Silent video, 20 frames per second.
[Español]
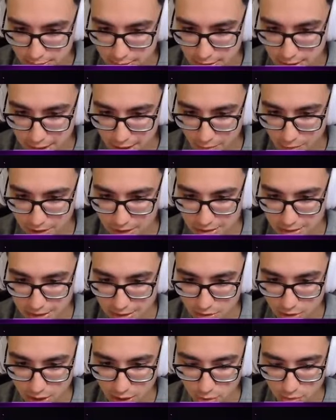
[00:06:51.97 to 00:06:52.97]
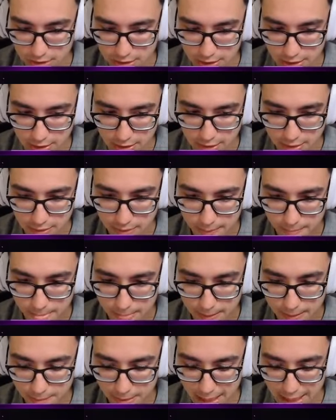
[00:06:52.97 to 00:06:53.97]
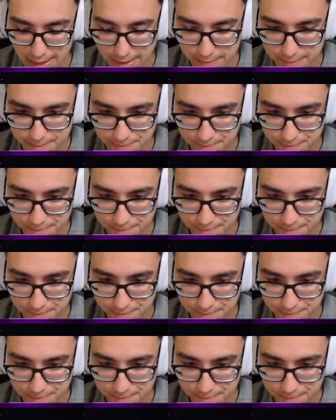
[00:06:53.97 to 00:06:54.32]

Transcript: Era buen intento la ulti Vale